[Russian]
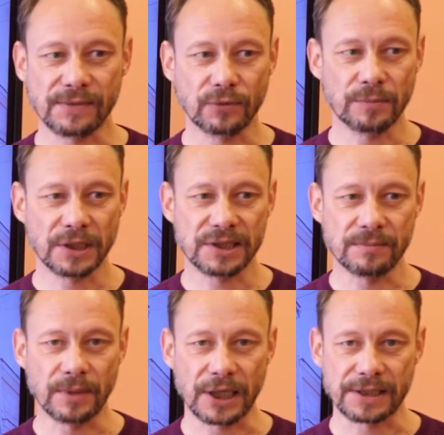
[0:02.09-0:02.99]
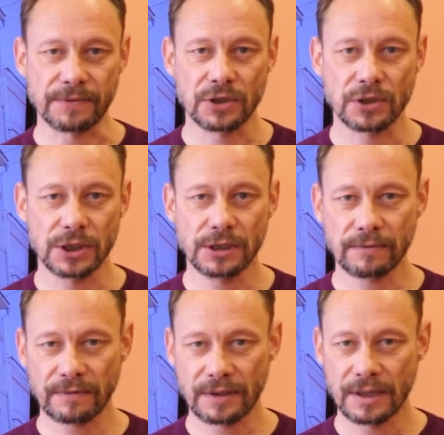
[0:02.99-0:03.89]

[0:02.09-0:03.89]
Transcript: зовут Максим Борисович Чиков,